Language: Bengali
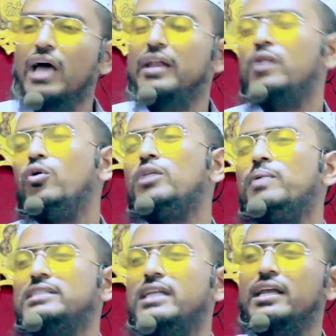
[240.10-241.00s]
জাহানের
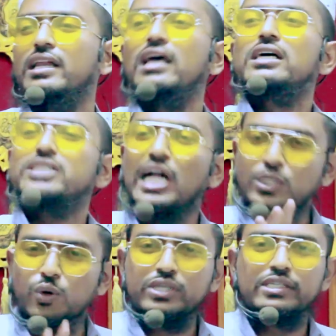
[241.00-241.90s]
খলিফা ছিলেন
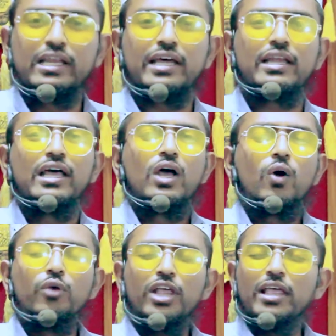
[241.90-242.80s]
শাসক ছিলেন
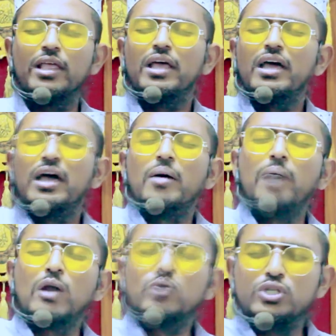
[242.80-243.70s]
উনি
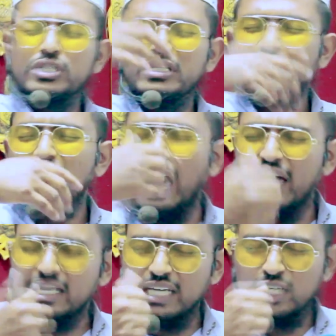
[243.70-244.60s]
মানুষ
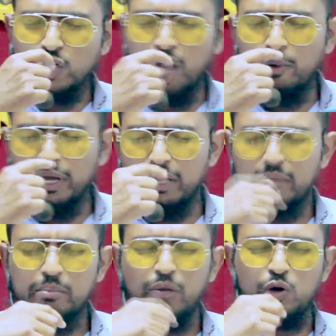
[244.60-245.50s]
তার শাসন আমলে
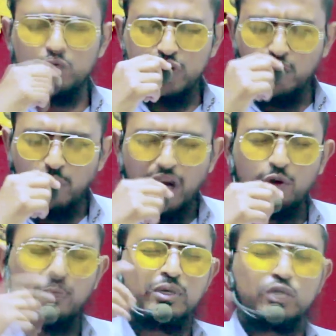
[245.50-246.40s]
মানুষ যেন
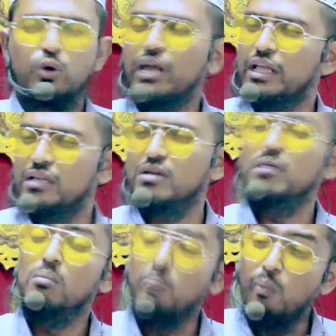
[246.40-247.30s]
ভালোভাবে চলে
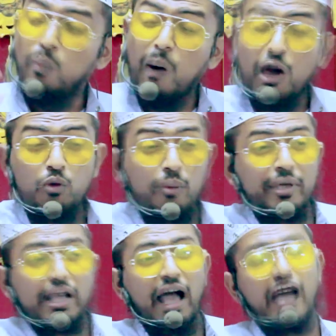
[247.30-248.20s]

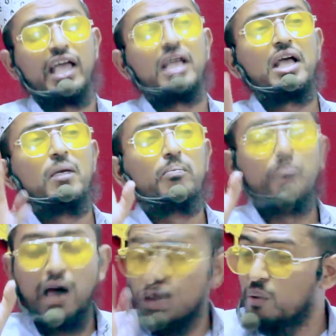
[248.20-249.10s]
ভালোভাবে খায়
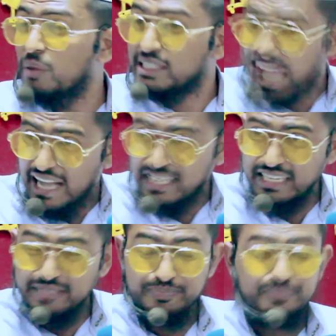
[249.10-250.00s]
ভালোভাবে
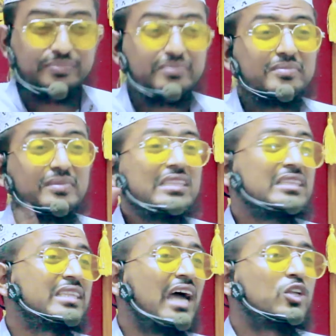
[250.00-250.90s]
থাকে
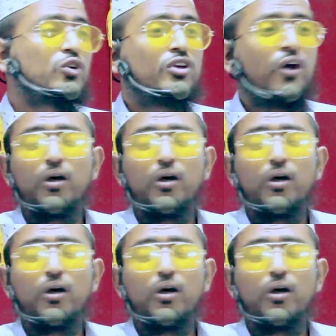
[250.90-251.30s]
তার জন্য